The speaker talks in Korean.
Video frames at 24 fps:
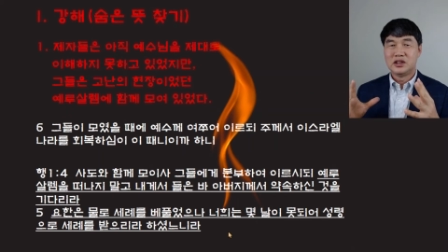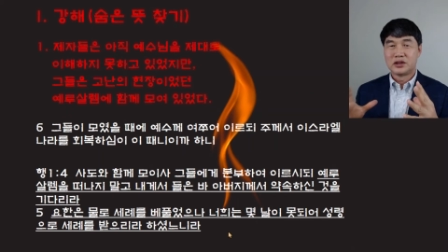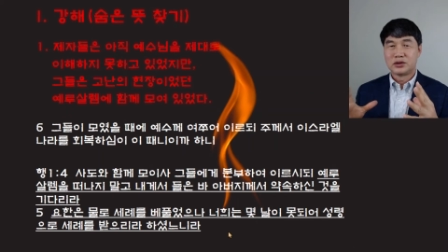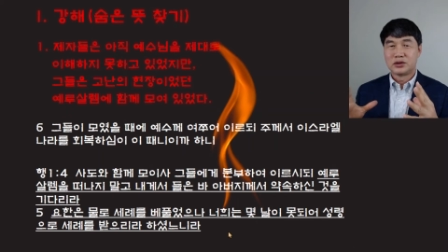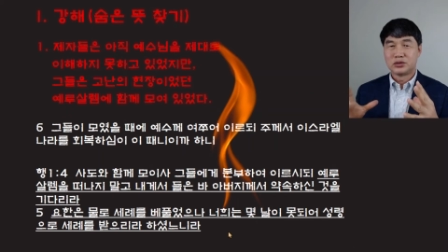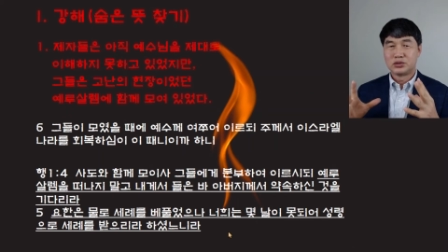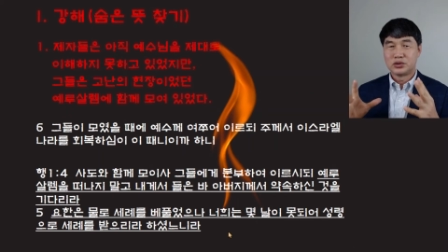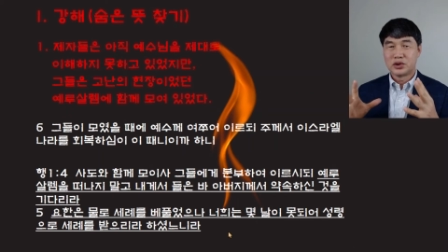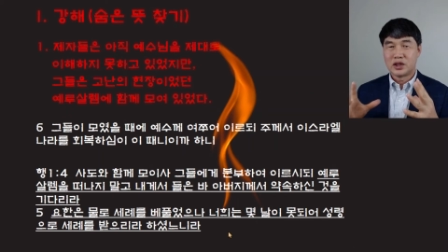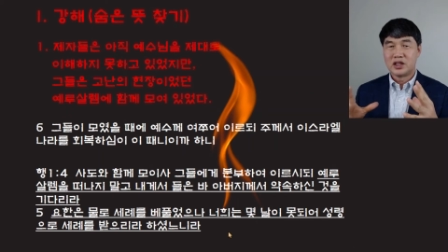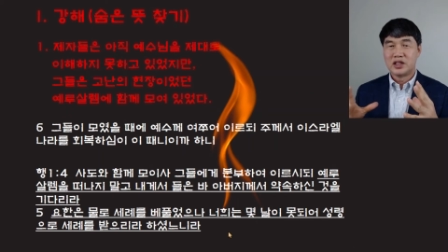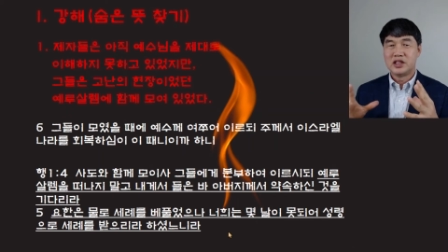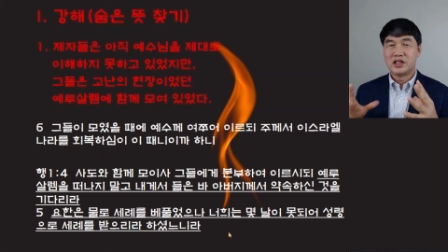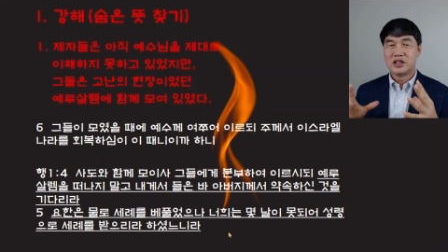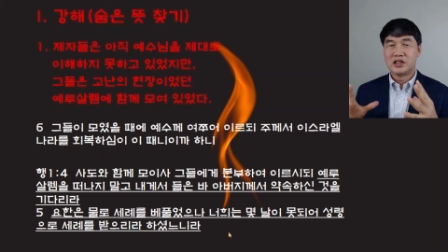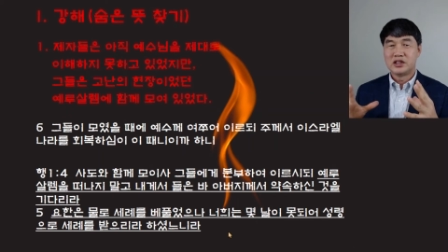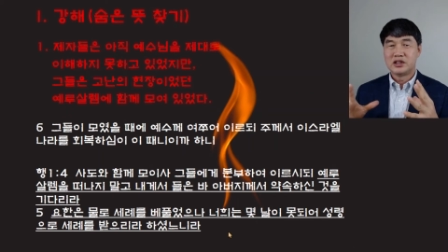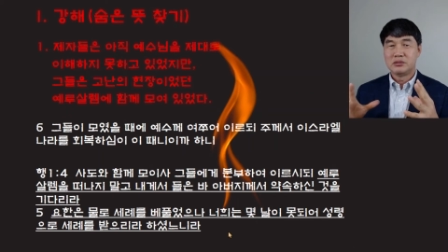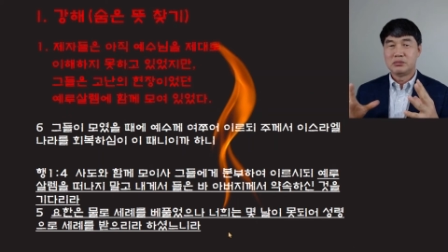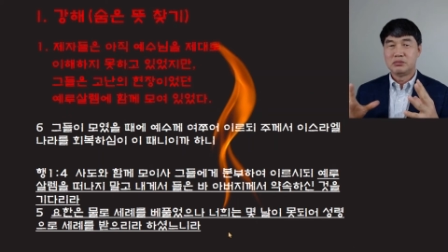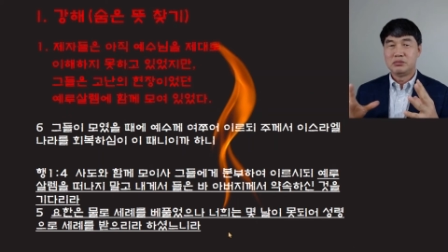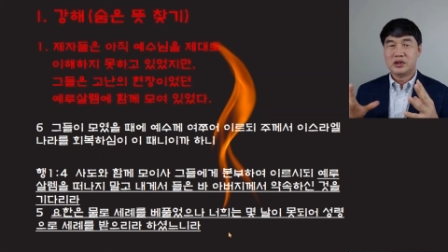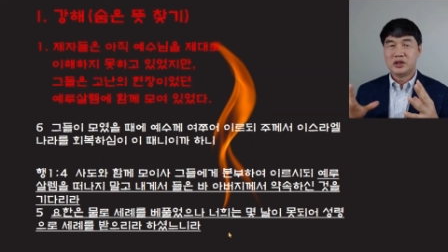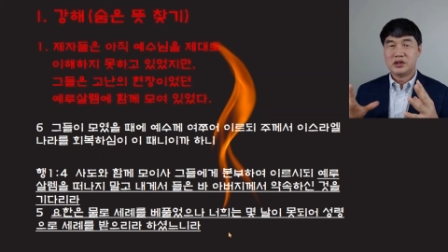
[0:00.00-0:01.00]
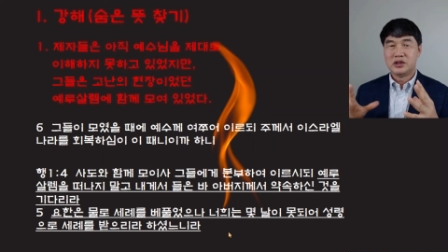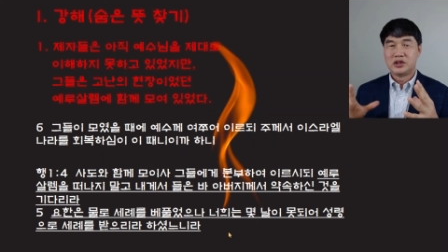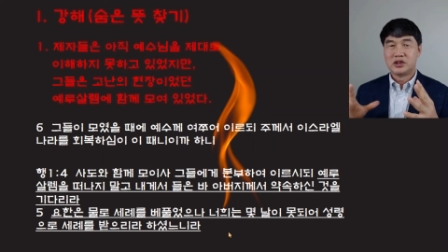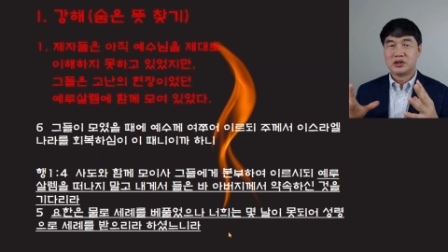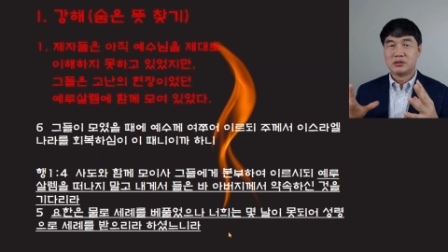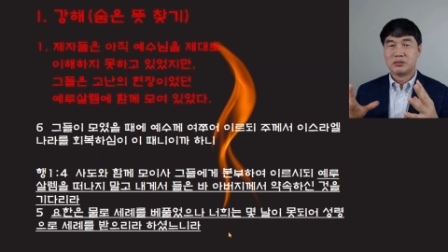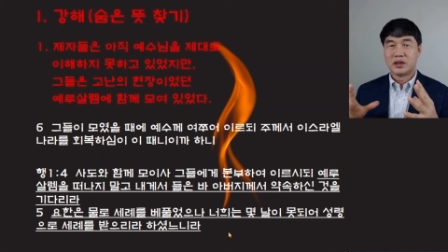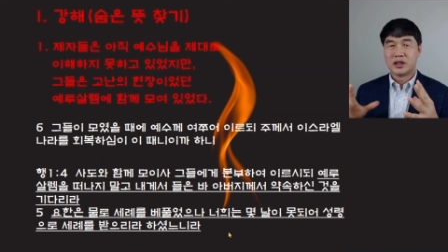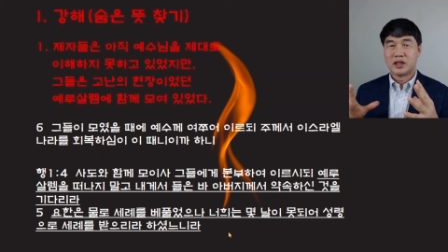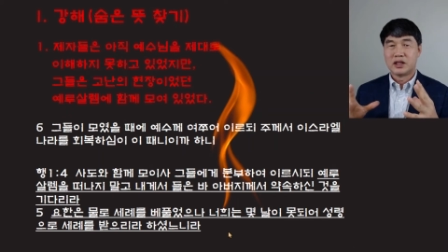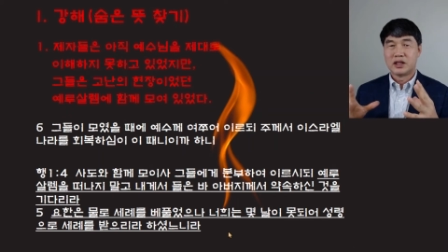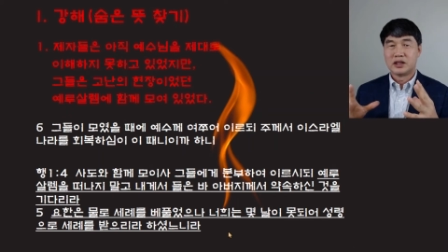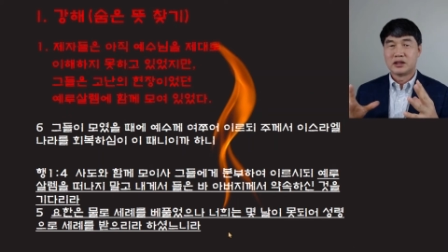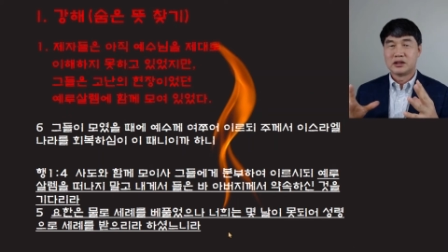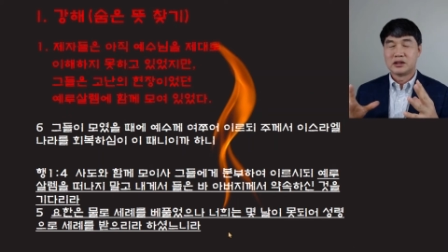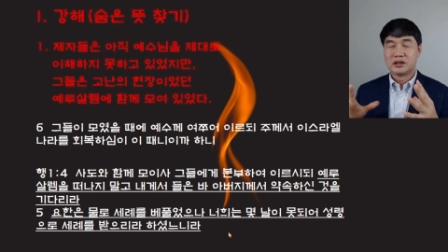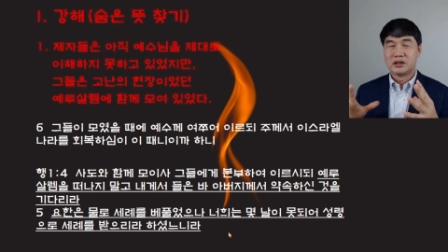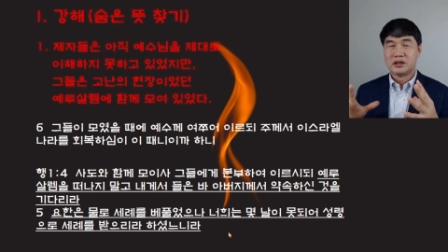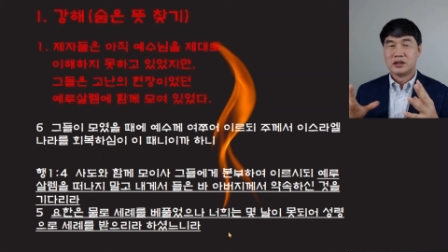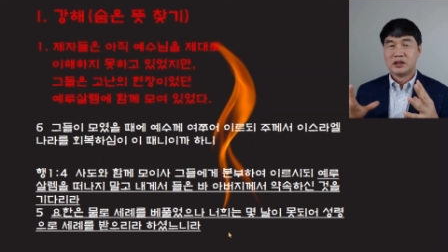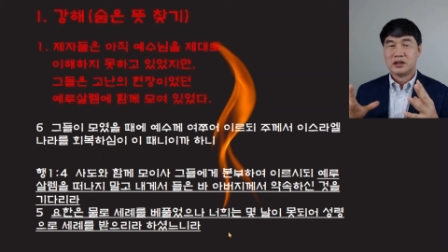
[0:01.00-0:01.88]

예루살렘이지만